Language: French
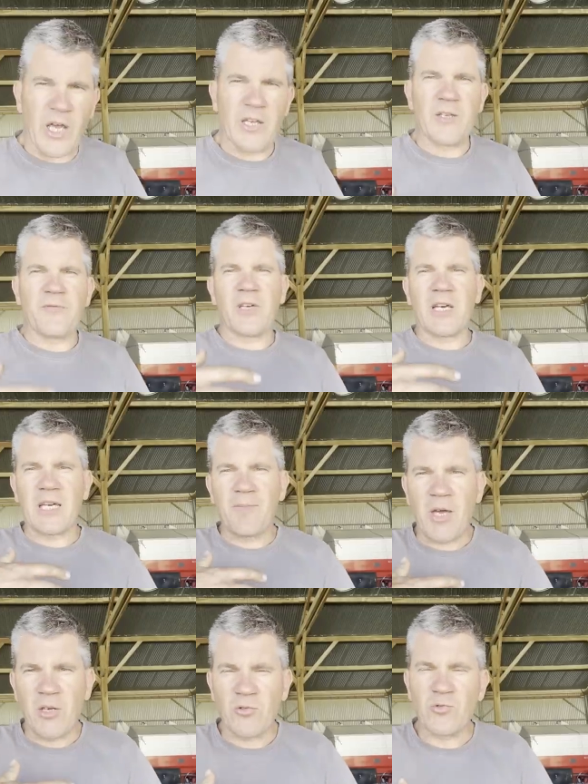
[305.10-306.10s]
a un effet
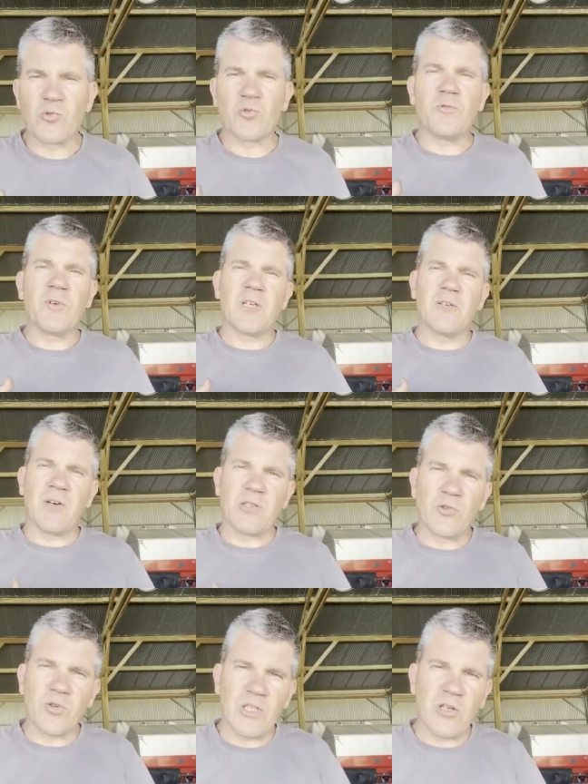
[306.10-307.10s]
rémanent du soufre. Il va
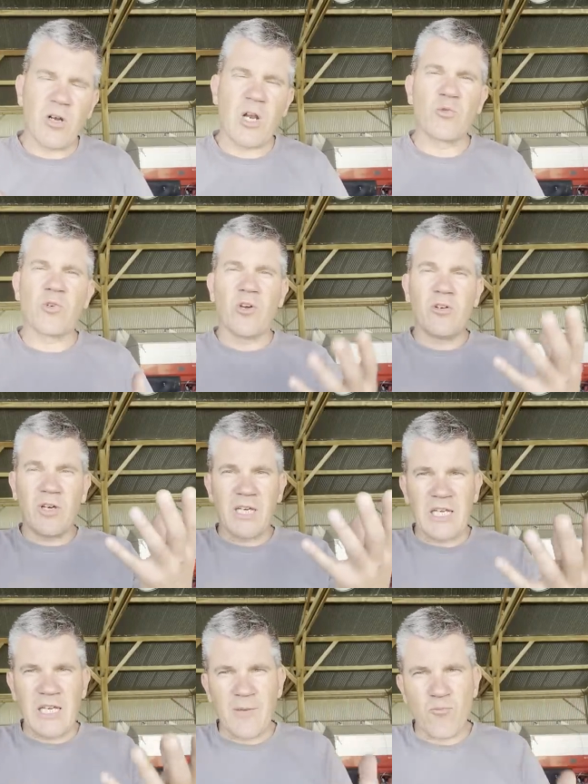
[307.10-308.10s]
durer dans la longueur
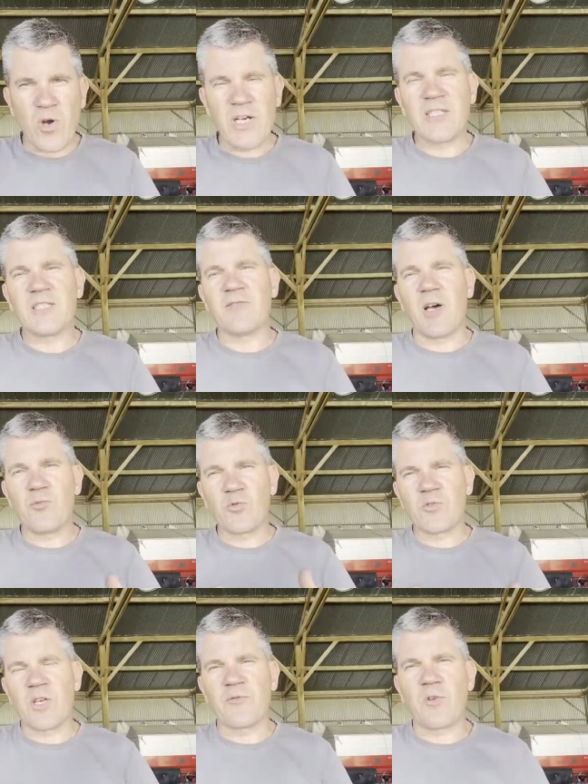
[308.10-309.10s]
et il est moins lessivable
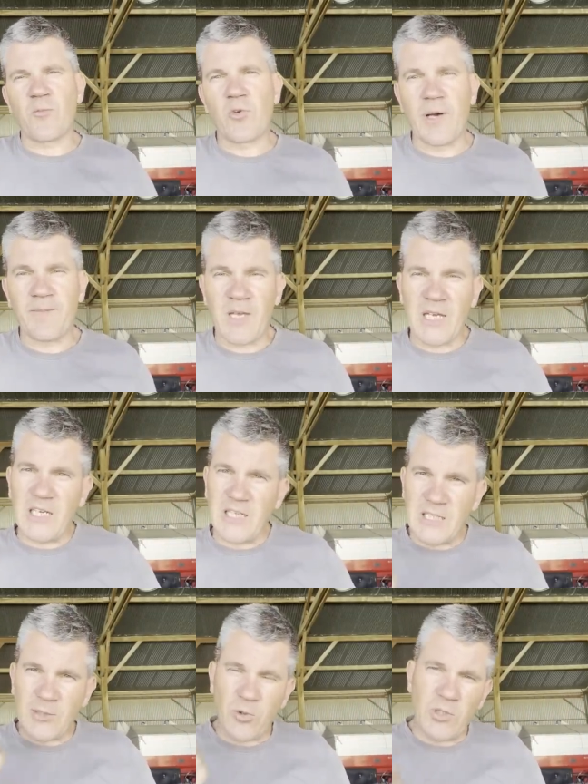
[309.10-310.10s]
sous cette forme-là. Et il est
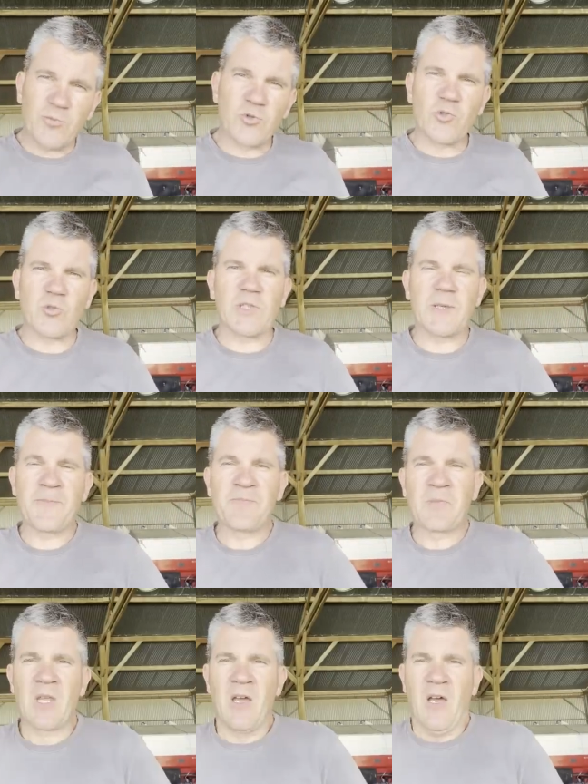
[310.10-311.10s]
disponible tout de suite.
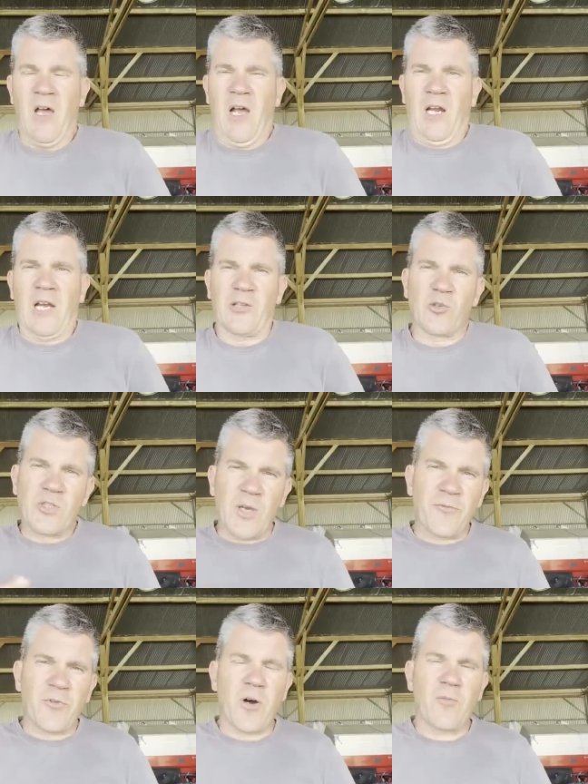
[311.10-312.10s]
La
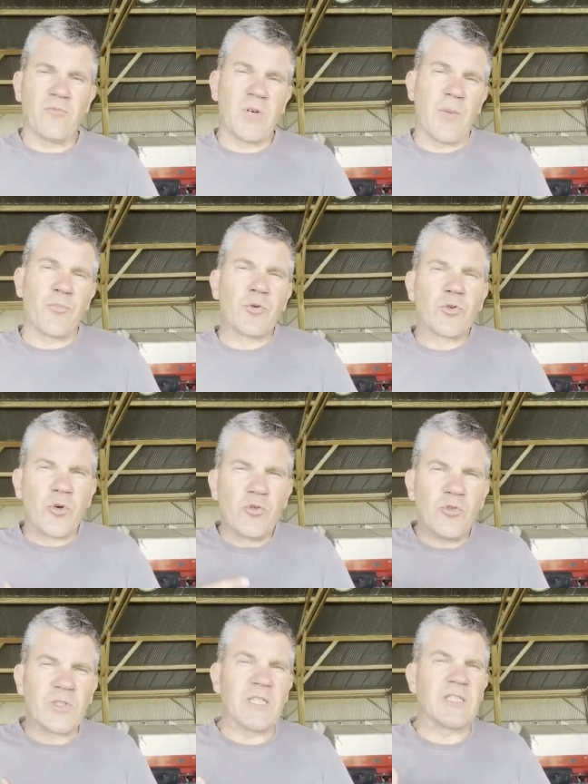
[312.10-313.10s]
deuxième forme la plus
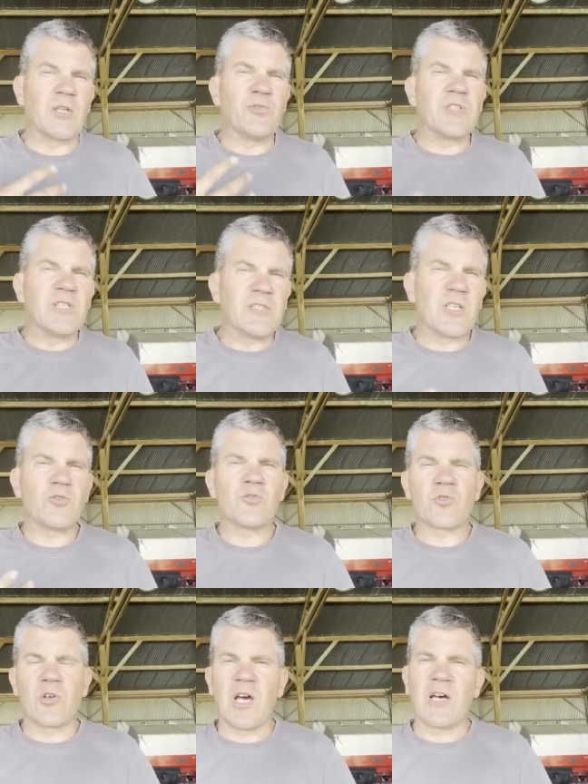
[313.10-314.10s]
connue qui était utilisée
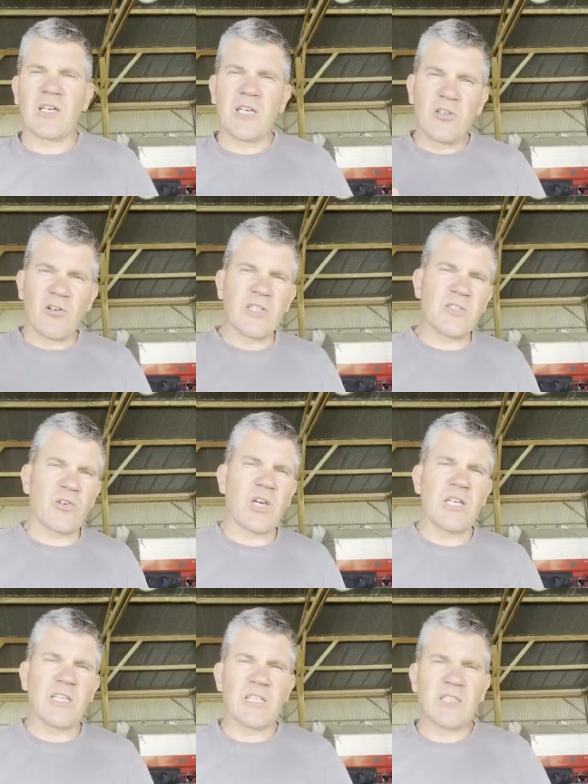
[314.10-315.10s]
jusque-là et dans les
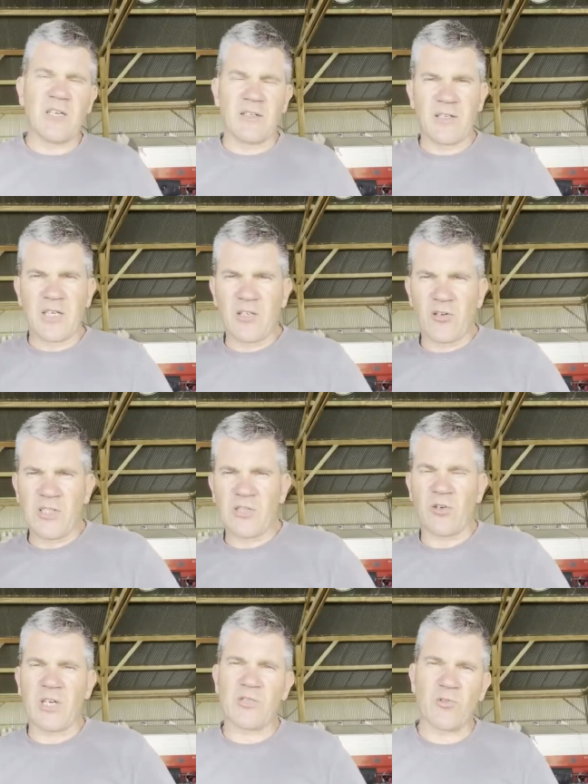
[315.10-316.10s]
engrais liquides et dans les
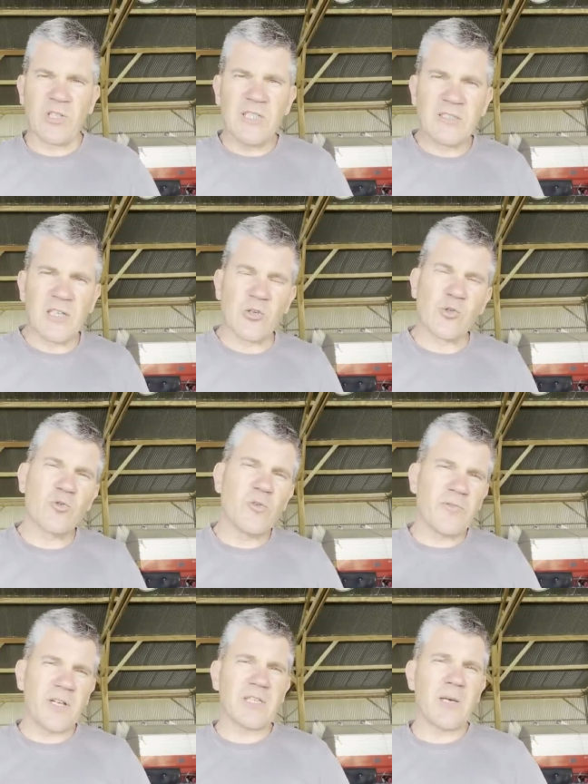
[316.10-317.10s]
engrais solides, c'est le
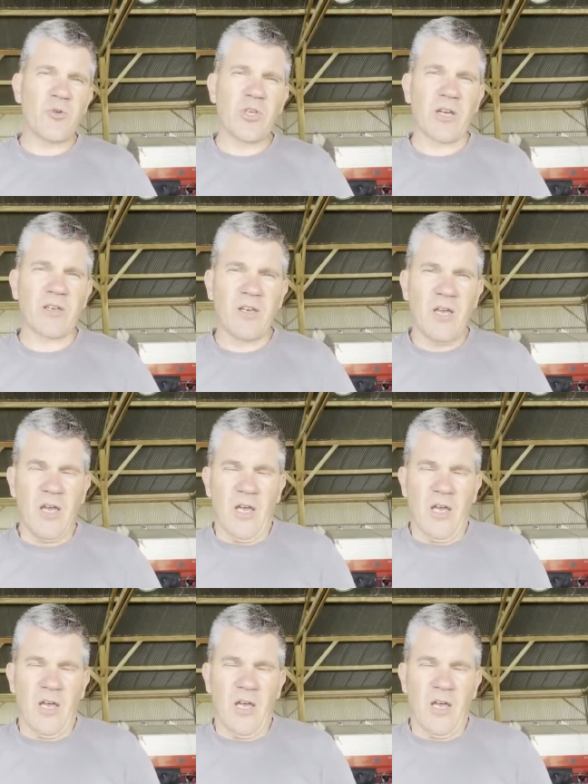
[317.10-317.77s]
sulfate d'ammoniac.